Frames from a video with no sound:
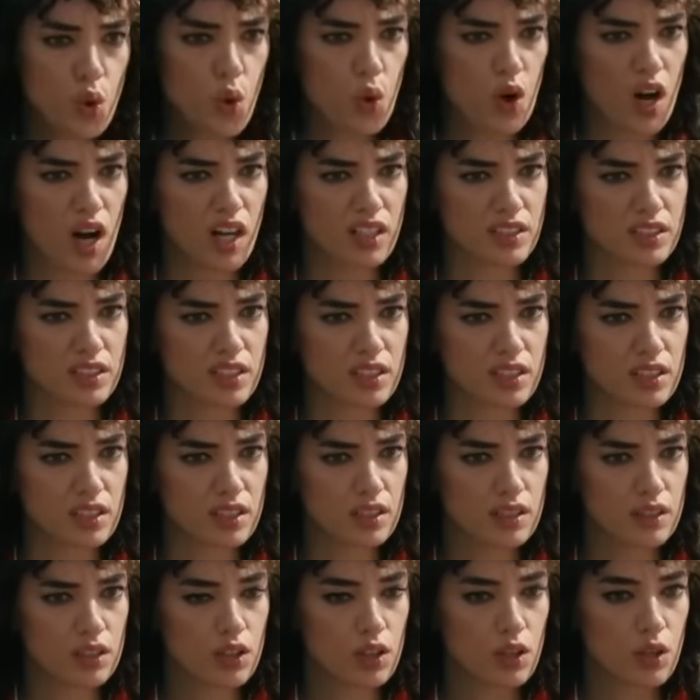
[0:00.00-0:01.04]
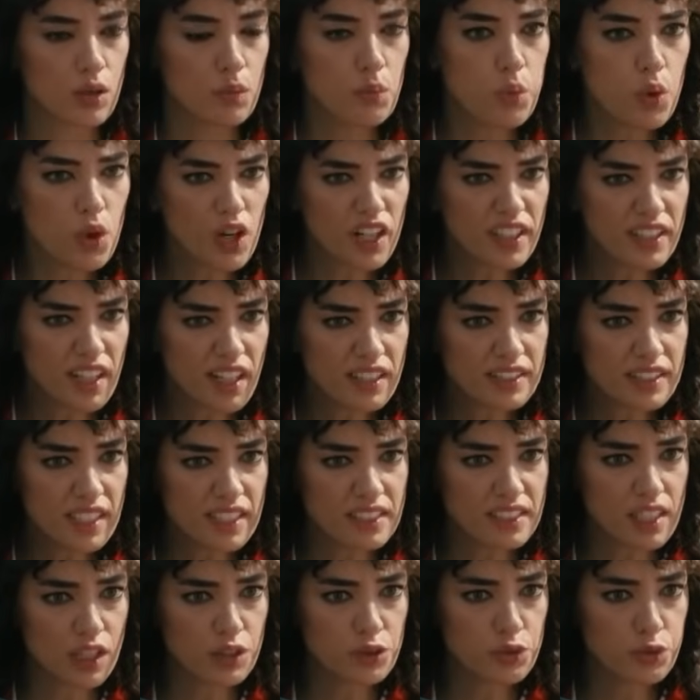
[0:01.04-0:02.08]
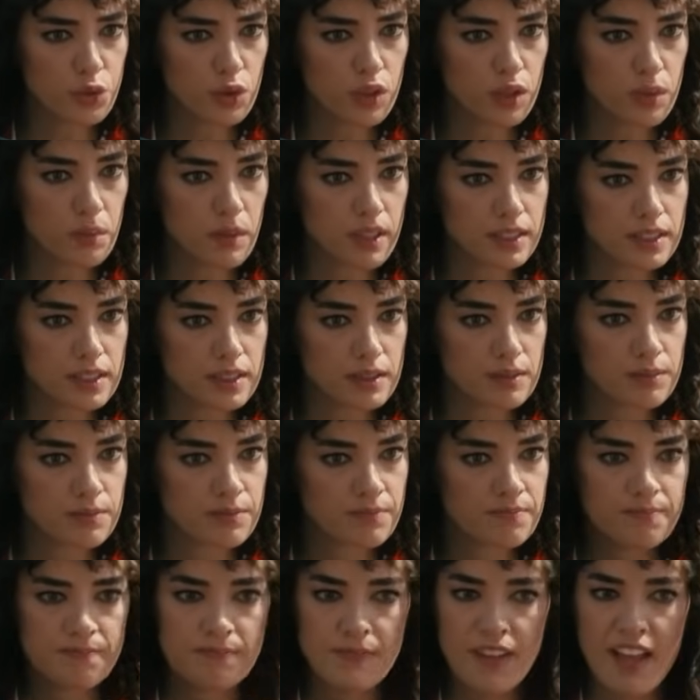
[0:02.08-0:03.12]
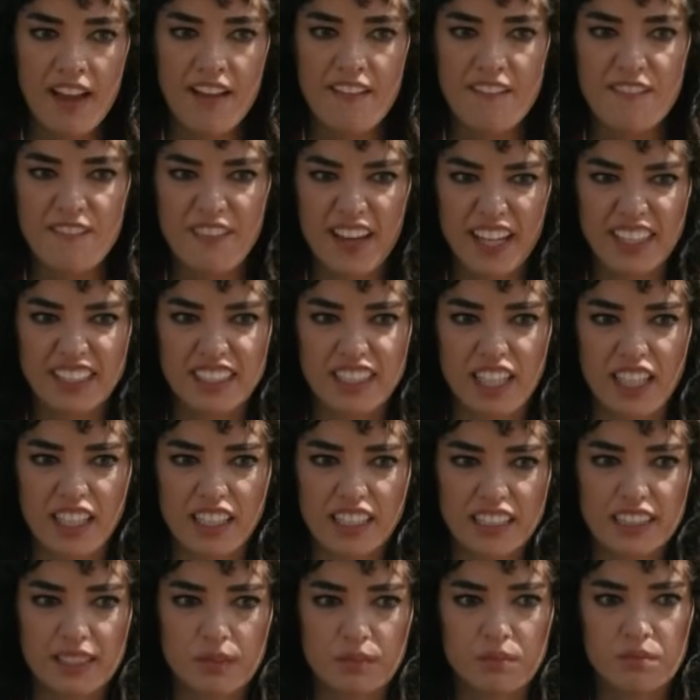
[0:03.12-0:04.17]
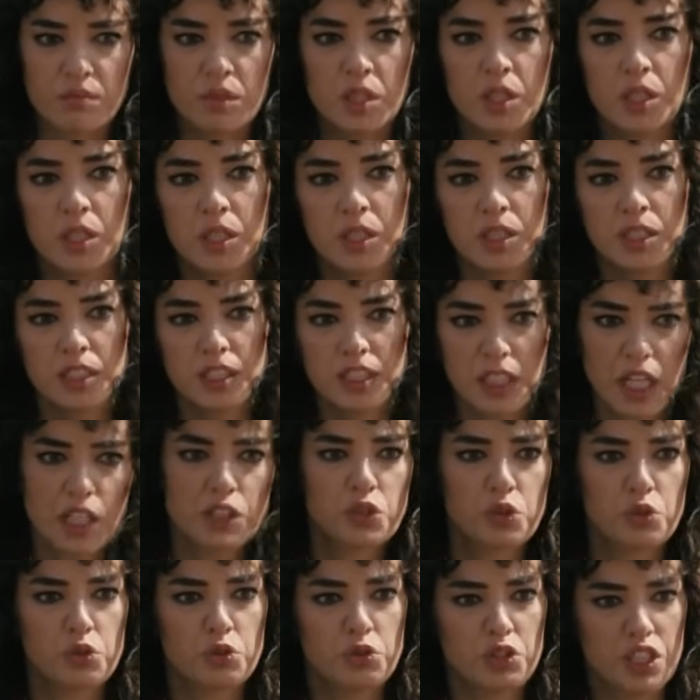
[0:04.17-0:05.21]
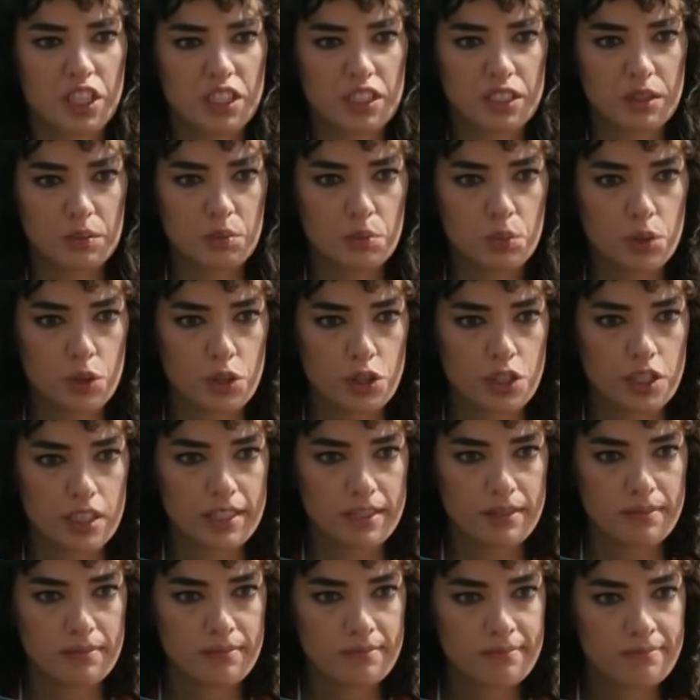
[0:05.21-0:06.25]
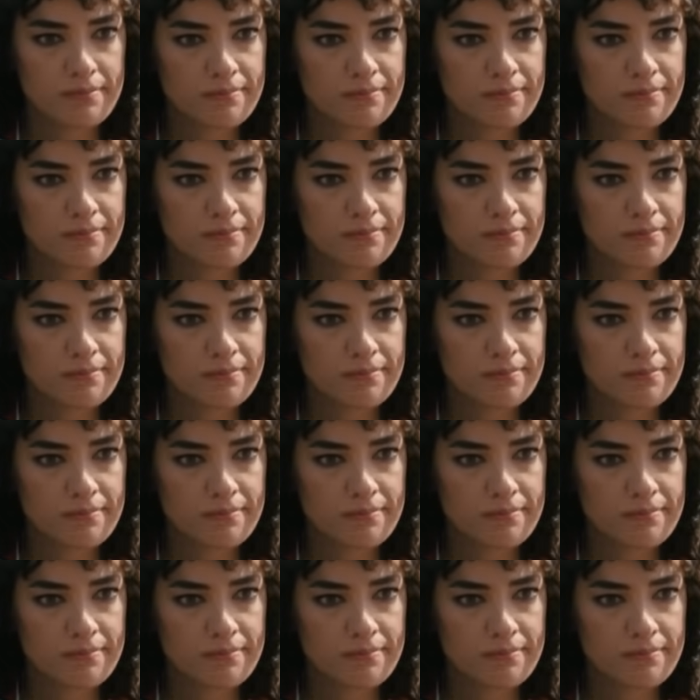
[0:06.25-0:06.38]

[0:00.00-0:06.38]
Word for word: Yok artık. Bu kadar tesadüf olamaz. Feyza kızım, sen çözeceksin bu işi.